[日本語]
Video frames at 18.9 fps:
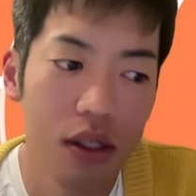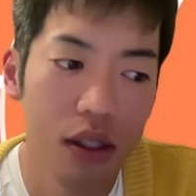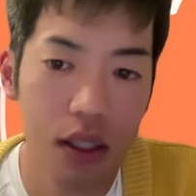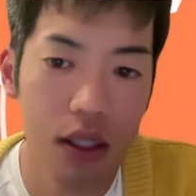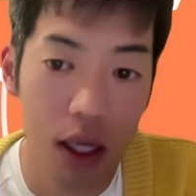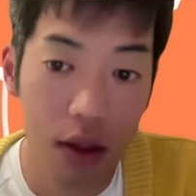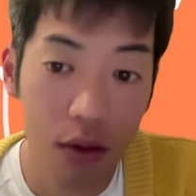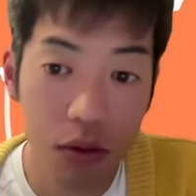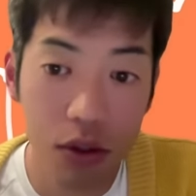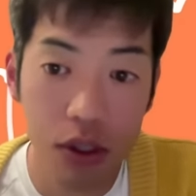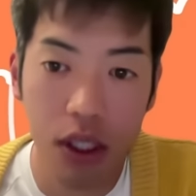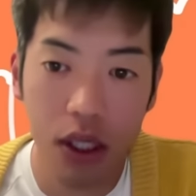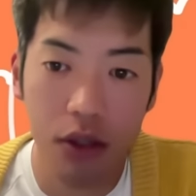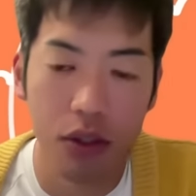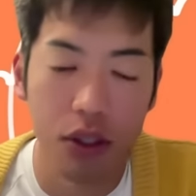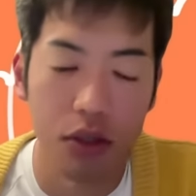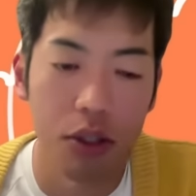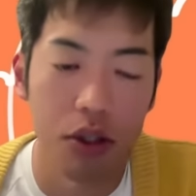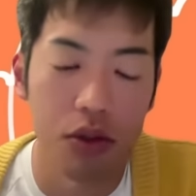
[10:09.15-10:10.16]
野党時代
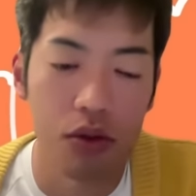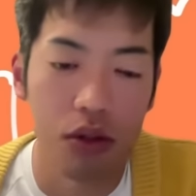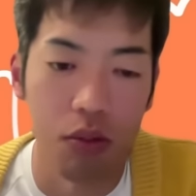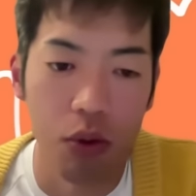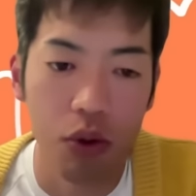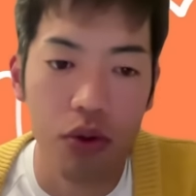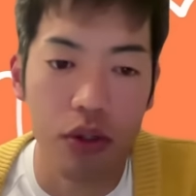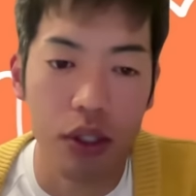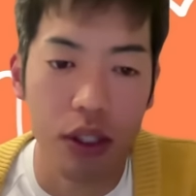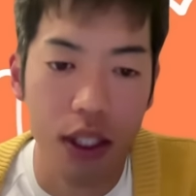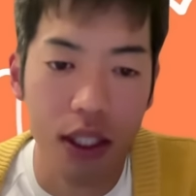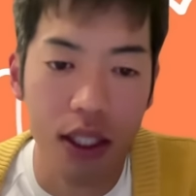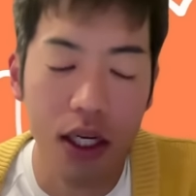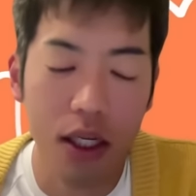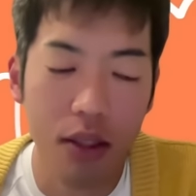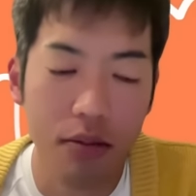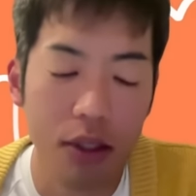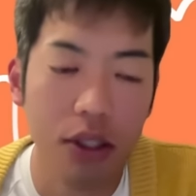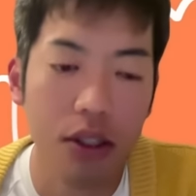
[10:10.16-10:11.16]
の自民党ってもっと議
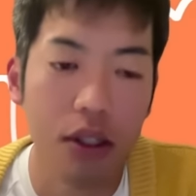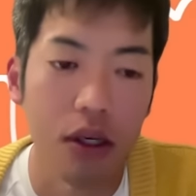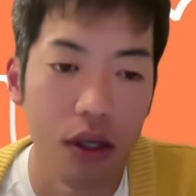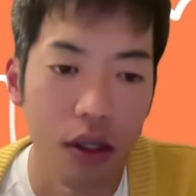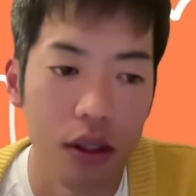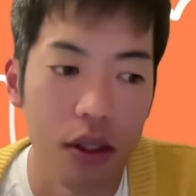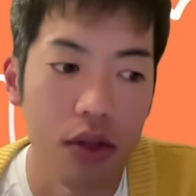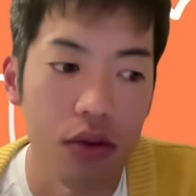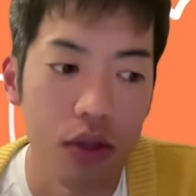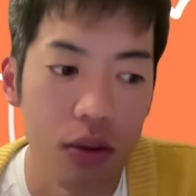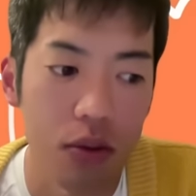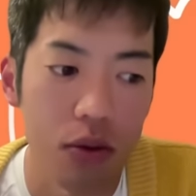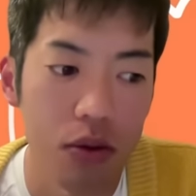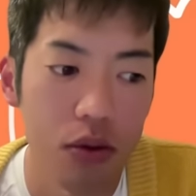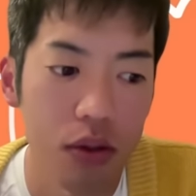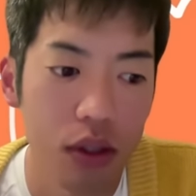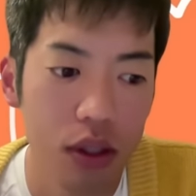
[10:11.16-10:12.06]
席ありましたからね、言うても。